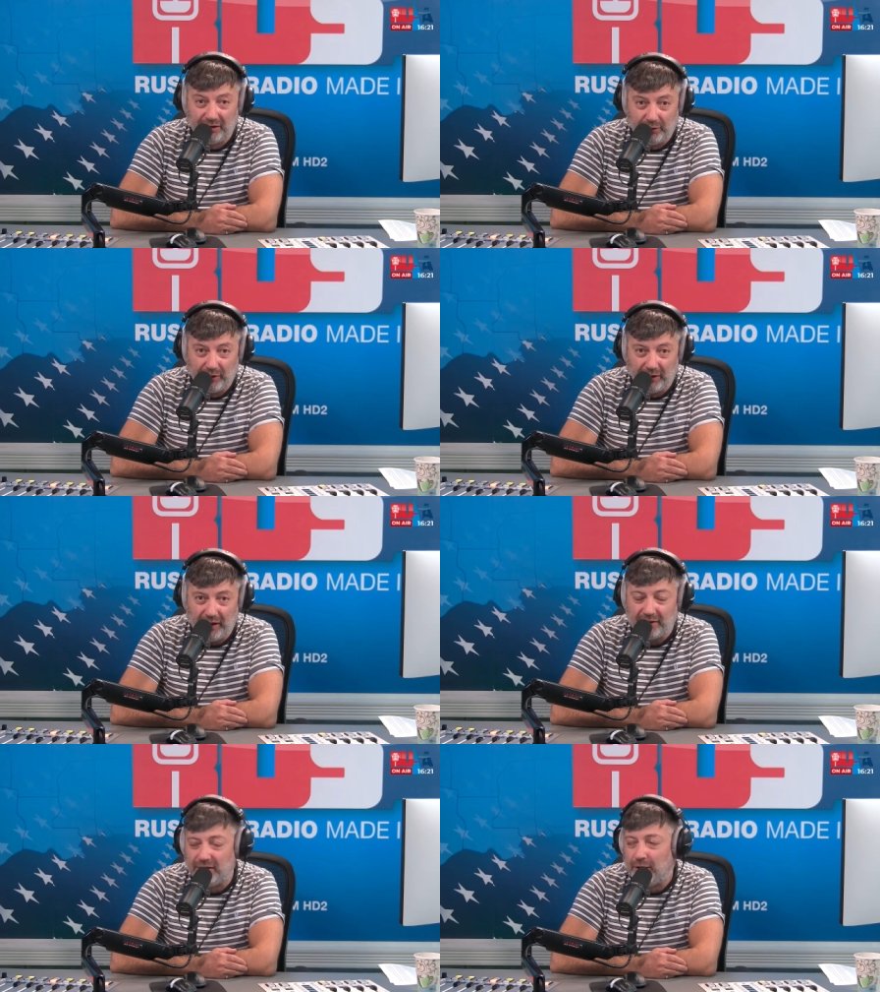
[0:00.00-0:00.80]
дел
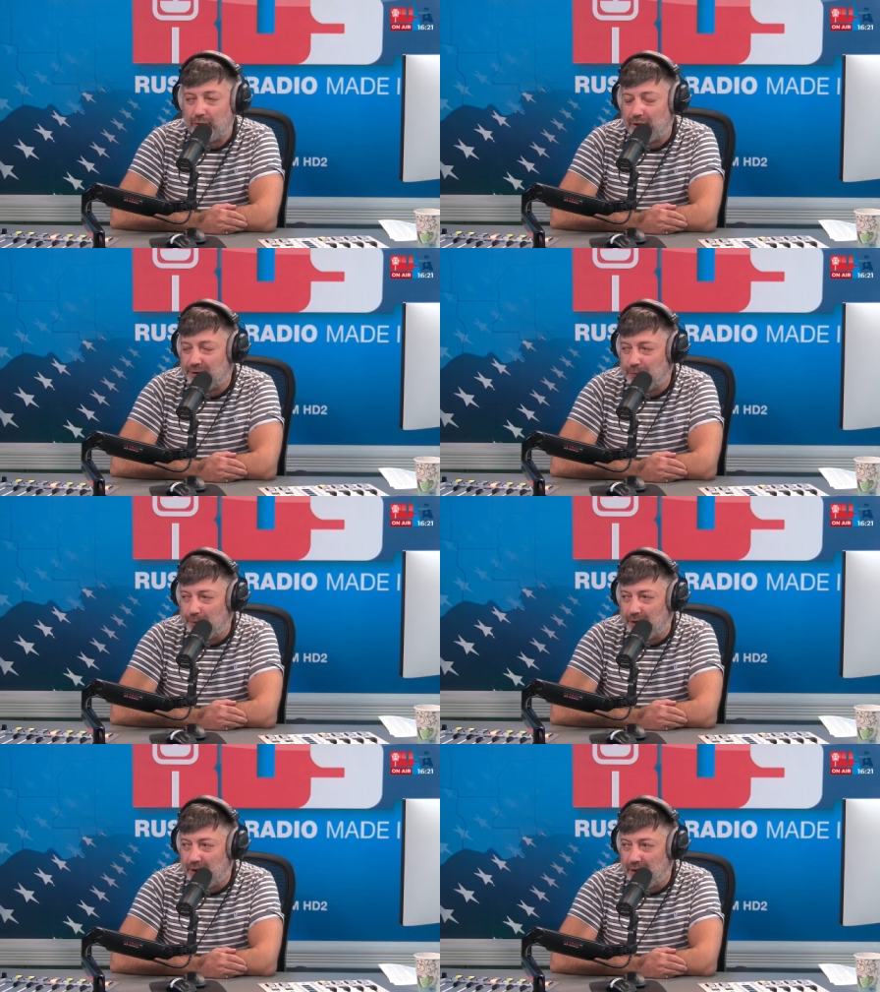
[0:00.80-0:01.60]
Китайской Народной
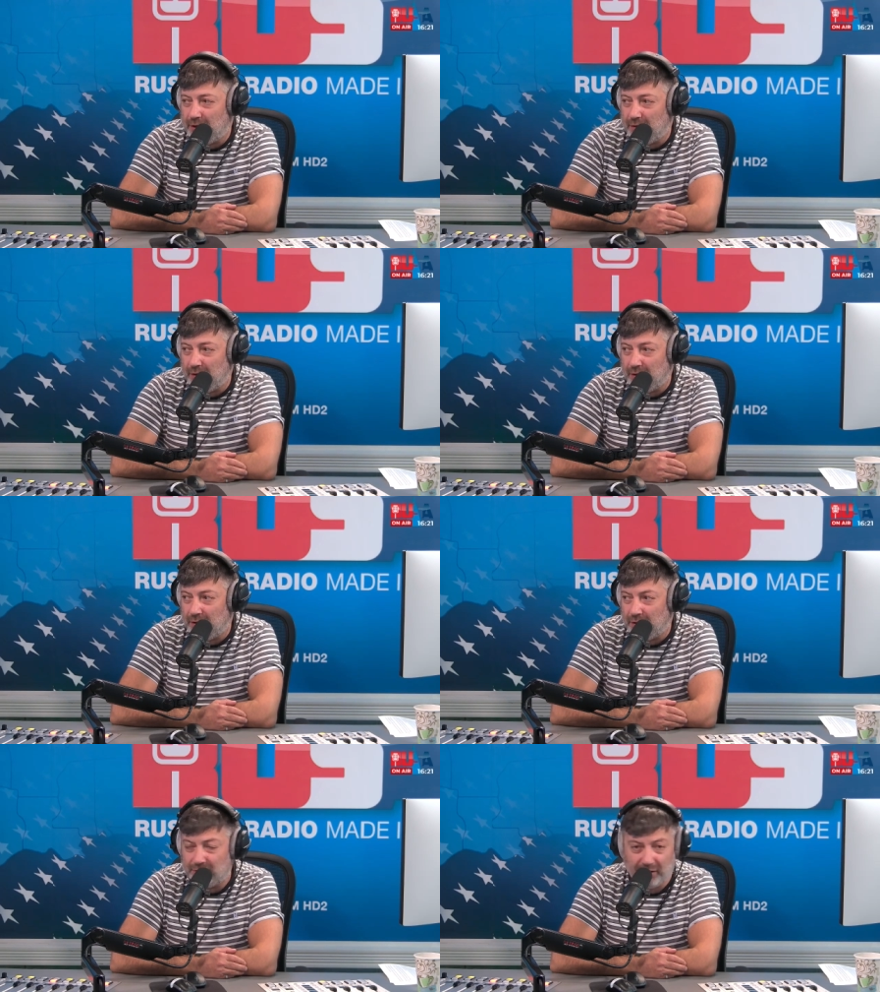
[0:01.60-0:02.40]
Республики, и
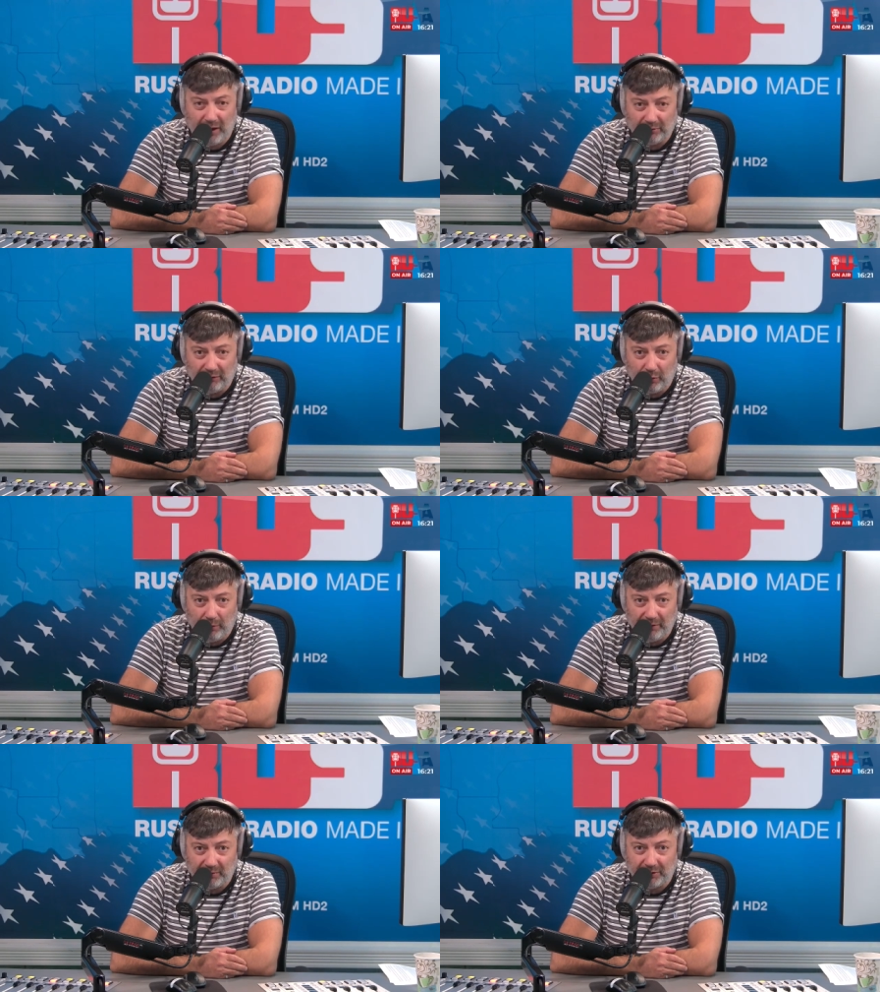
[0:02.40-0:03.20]
Сергеем
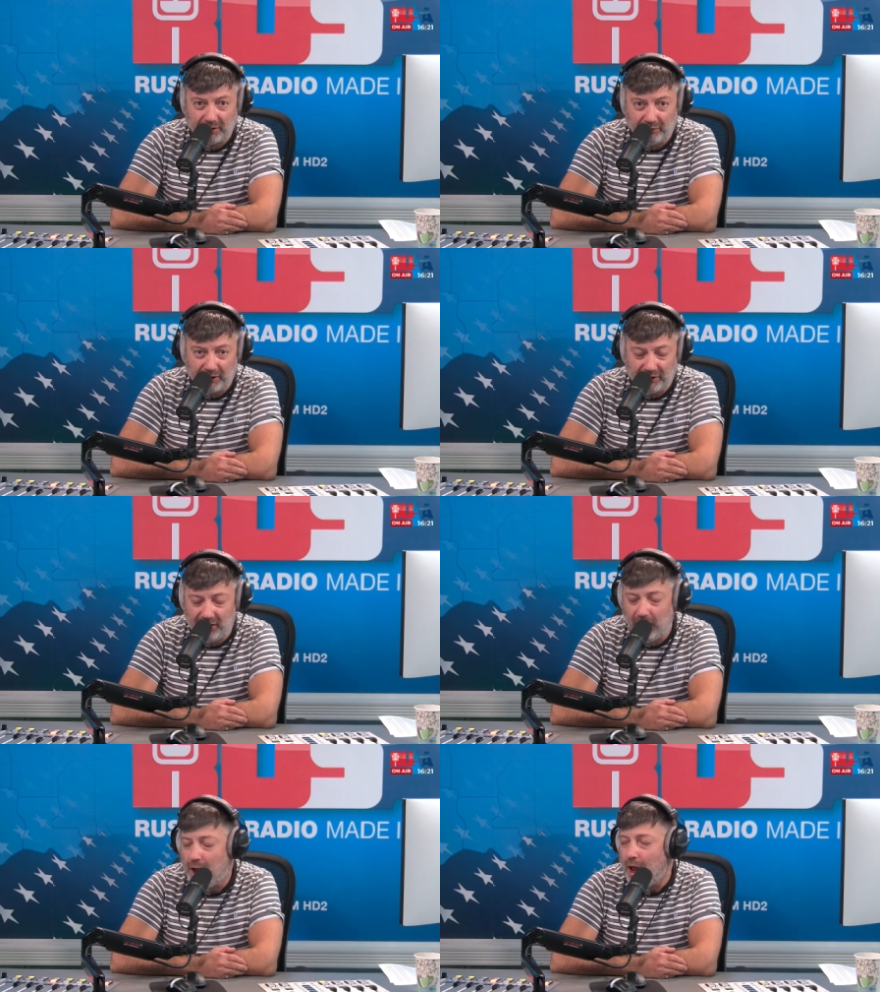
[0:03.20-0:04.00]
Лавровым, министром национальных дел
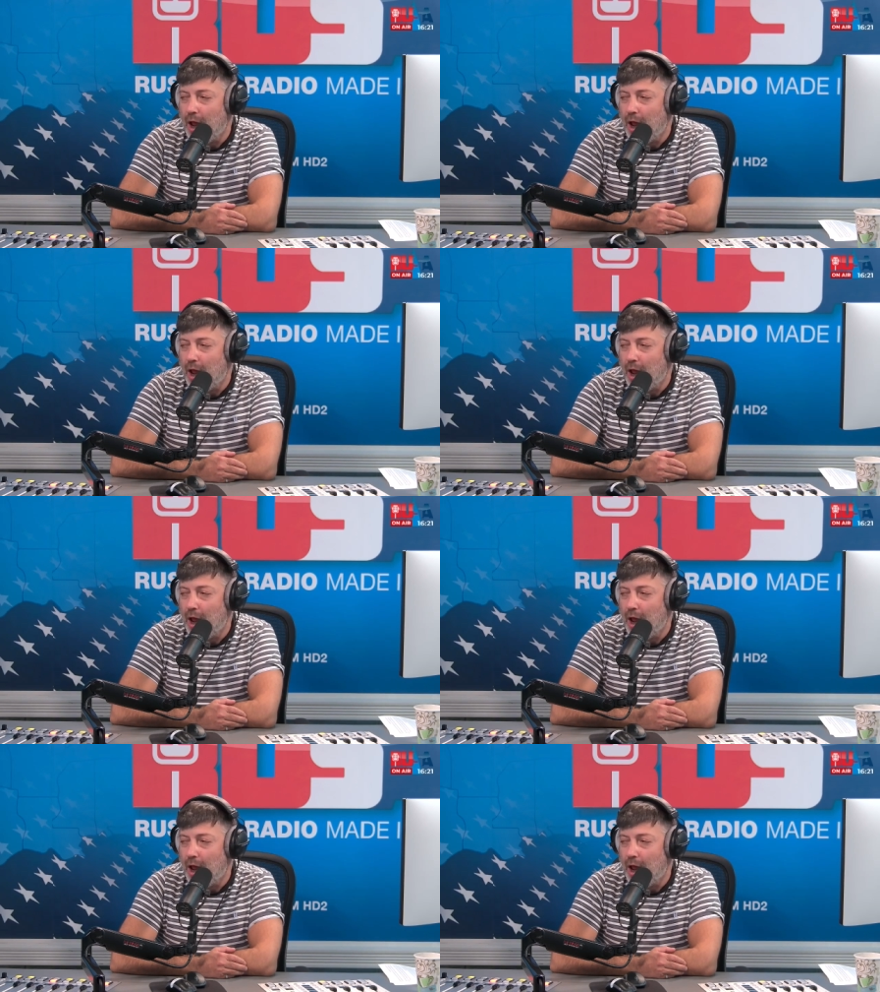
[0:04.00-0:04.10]
России.